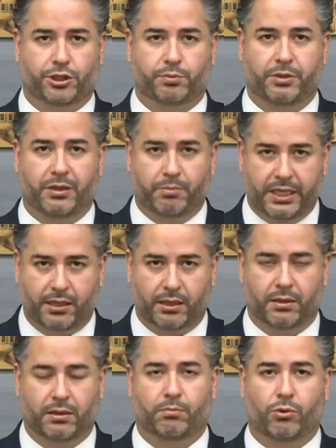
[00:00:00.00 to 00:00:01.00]

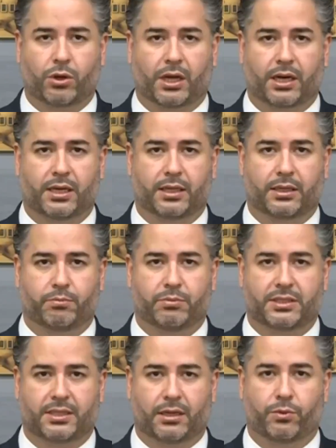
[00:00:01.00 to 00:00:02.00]
17% مقارنه
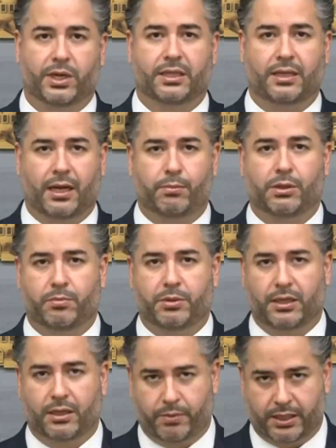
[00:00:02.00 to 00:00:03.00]
بالسنوات قبل
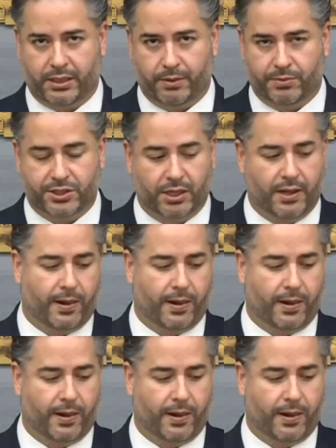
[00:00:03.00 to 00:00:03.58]
بدء البرنامج